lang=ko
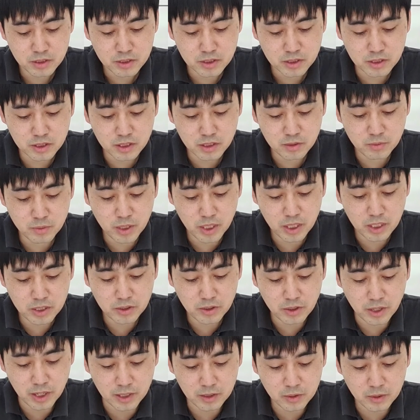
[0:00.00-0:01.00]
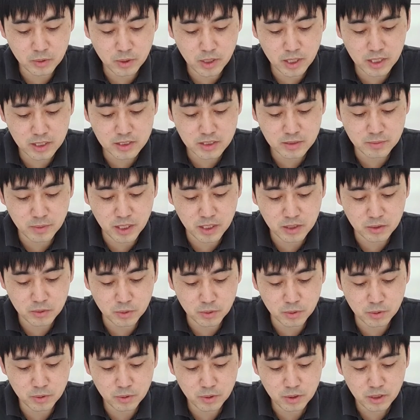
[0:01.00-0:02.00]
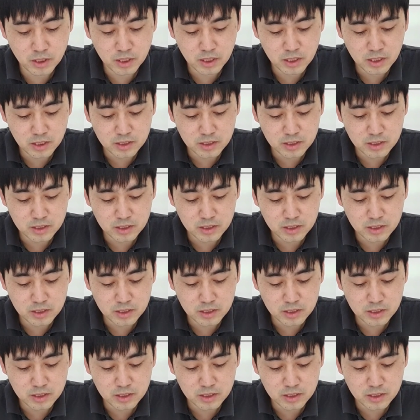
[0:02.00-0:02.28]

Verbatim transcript: 그를 위하여 애통하지 말고